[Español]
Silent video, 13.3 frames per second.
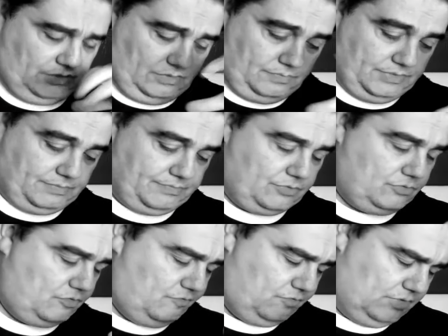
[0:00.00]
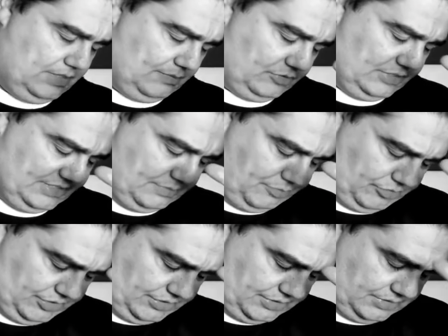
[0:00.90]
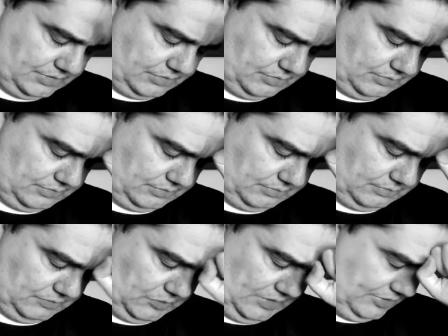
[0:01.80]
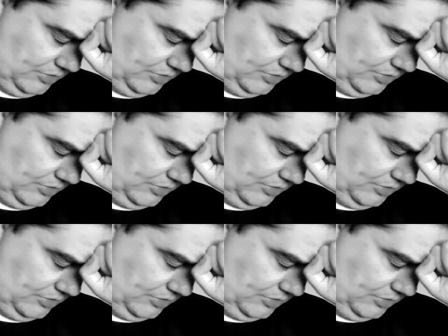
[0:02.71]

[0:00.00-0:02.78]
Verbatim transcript: Bien, pero no confundamos las hipótesis con, las